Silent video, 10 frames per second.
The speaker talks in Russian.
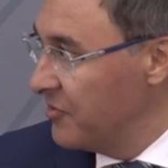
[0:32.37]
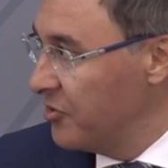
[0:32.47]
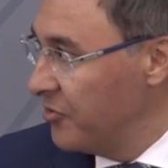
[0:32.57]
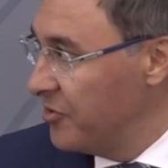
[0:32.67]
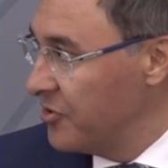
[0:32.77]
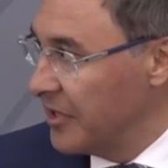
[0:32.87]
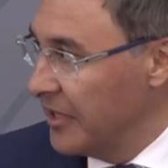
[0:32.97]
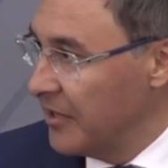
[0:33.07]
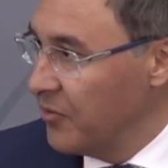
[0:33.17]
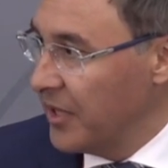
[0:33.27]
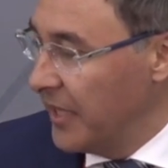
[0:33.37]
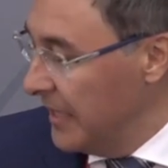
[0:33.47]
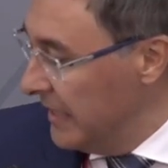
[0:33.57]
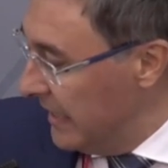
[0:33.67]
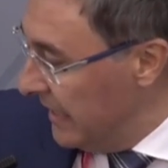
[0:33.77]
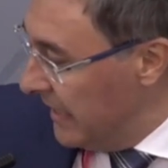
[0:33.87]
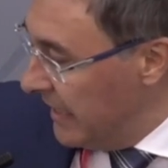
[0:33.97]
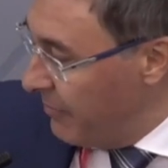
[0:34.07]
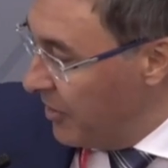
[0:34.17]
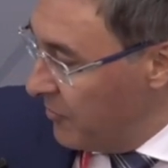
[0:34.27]
развития юридической науки,
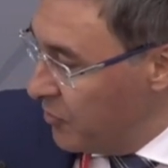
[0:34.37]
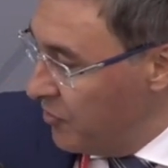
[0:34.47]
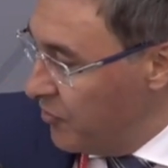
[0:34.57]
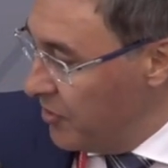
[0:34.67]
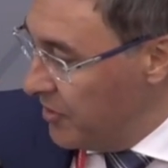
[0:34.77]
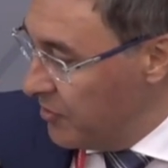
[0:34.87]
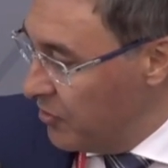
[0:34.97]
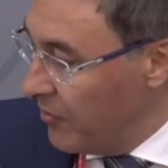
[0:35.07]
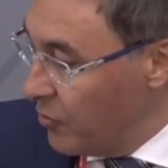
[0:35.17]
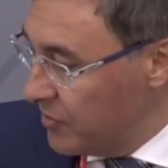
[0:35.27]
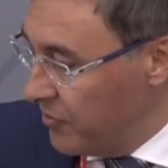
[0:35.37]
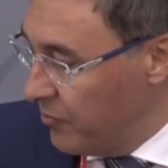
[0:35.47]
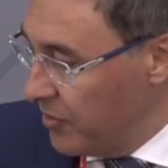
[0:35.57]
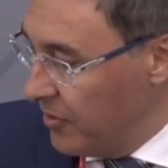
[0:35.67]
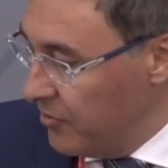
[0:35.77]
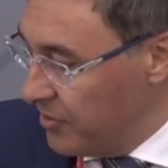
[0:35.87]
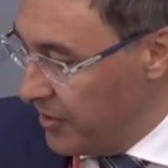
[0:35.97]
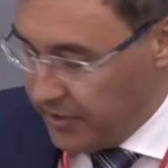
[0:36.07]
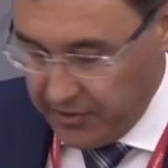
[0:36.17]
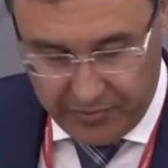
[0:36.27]
поэтому сегодня с удовольствием
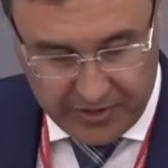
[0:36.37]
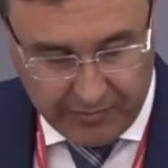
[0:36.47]
поделюсь некоторыми